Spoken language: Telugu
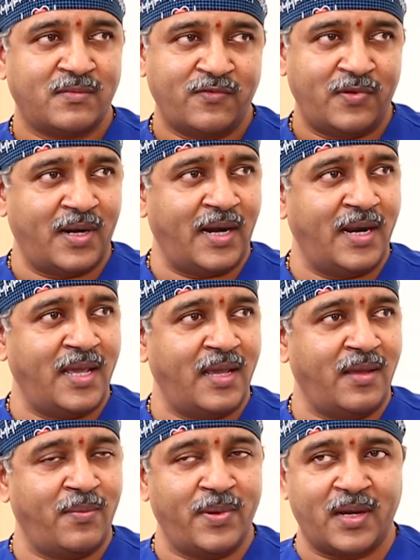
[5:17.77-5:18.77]
ఫుల్ రెడీ
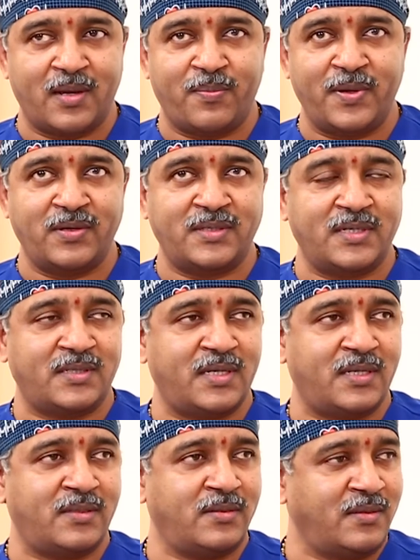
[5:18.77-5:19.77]
అయ్యి మేకప్ అయ్యి
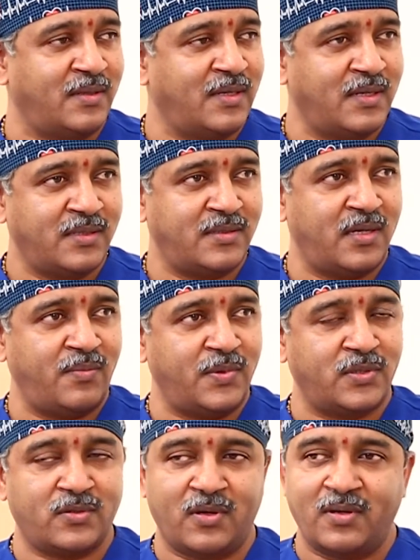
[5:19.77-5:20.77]
వచ్చేసేయచ్చు
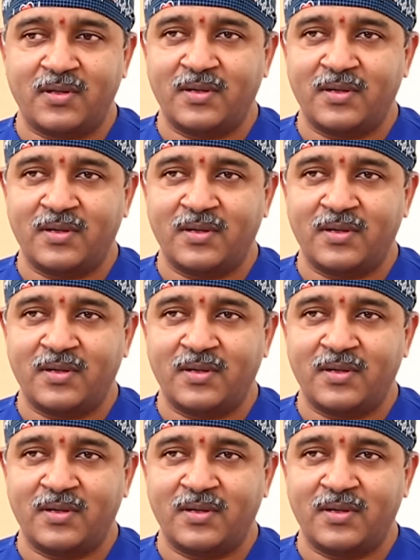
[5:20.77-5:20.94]
చేపించుకో